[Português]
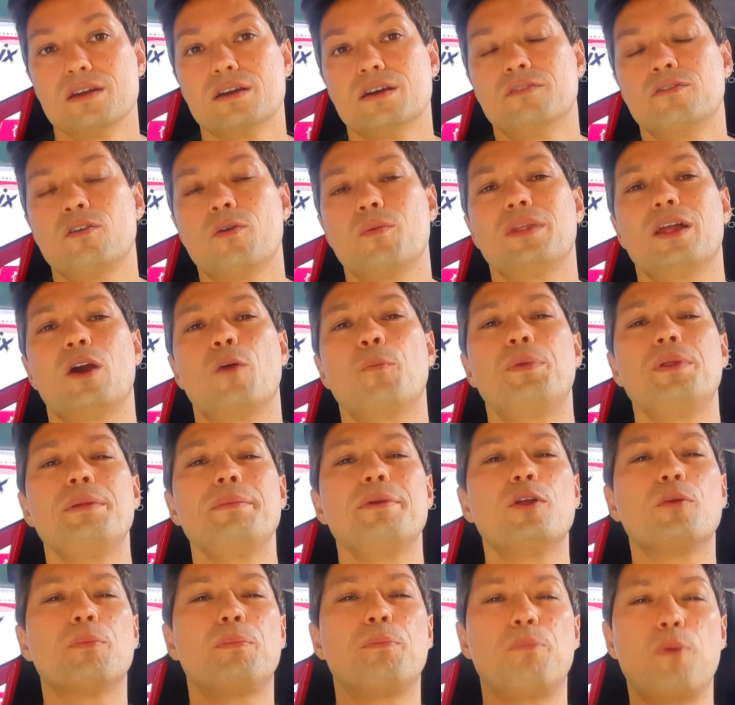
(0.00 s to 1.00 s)
Vamos lá, o
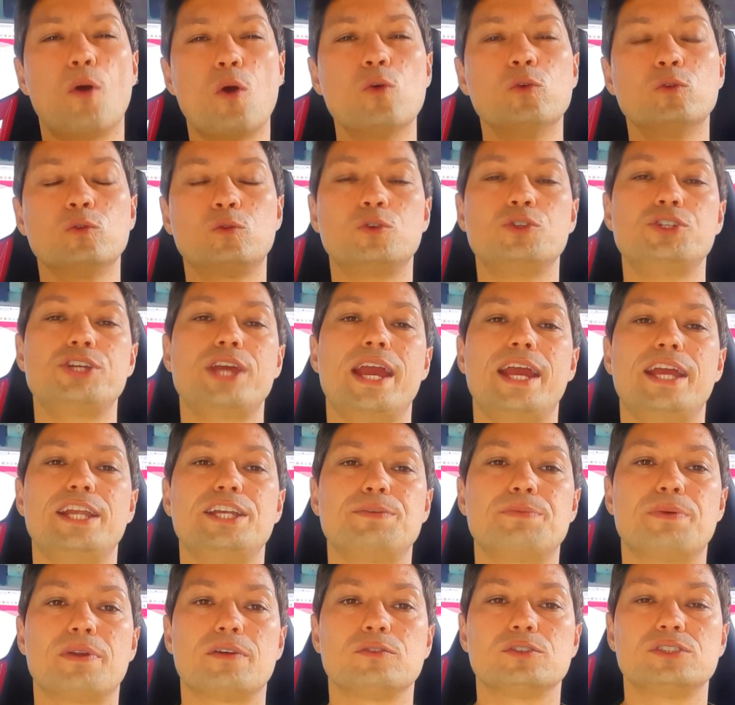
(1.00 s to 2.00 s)
primeiro ponto,
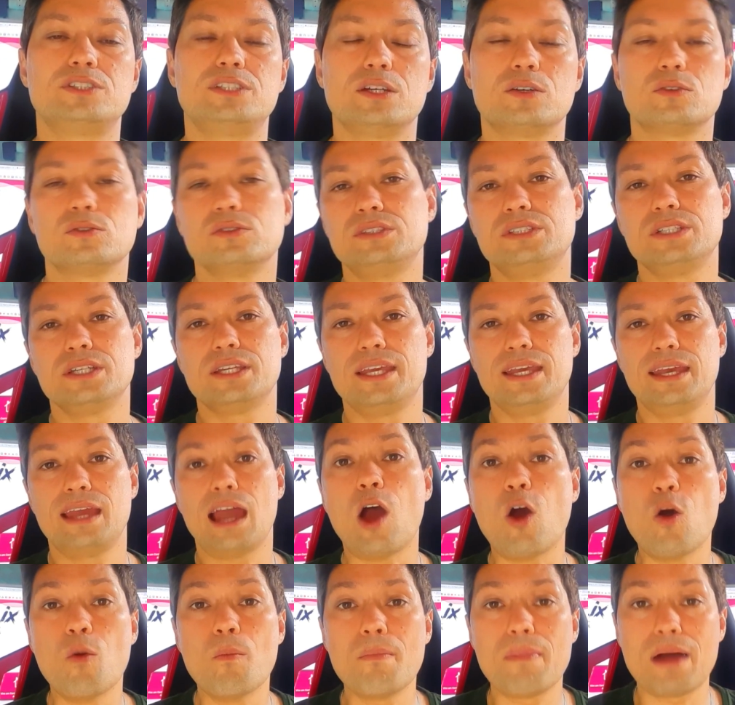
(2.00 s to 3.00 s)
gente, para você conseguir
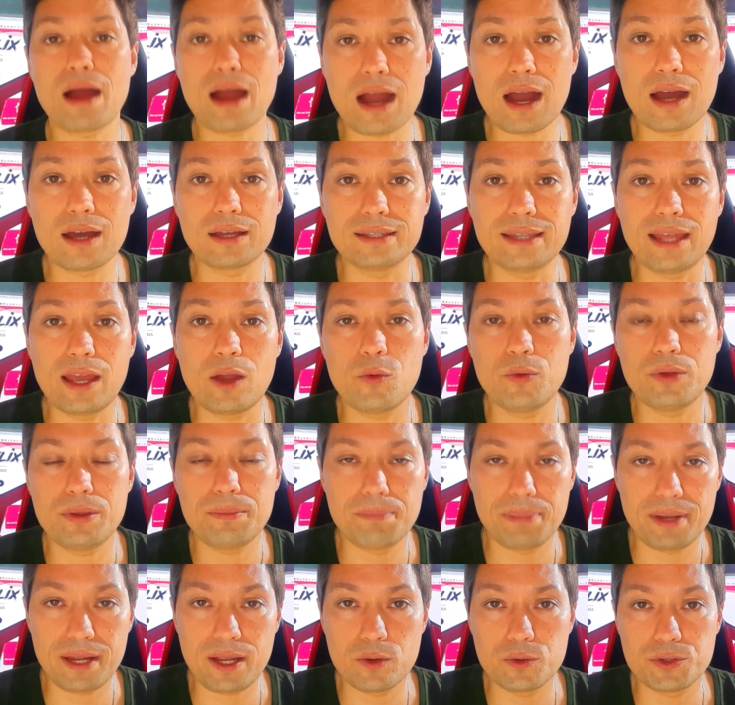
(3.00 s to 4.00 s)
arrumar né, um
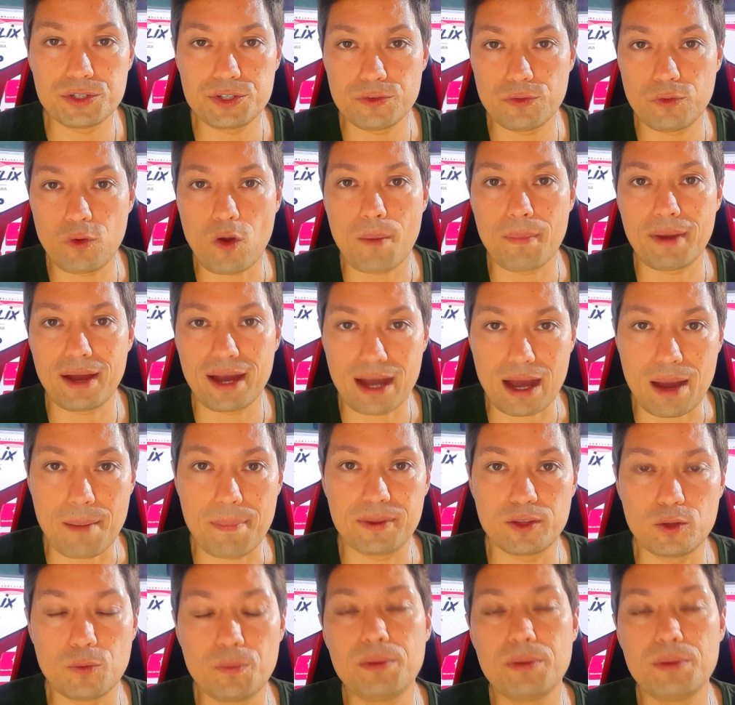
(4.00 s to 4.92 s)
emprego de forma rápida.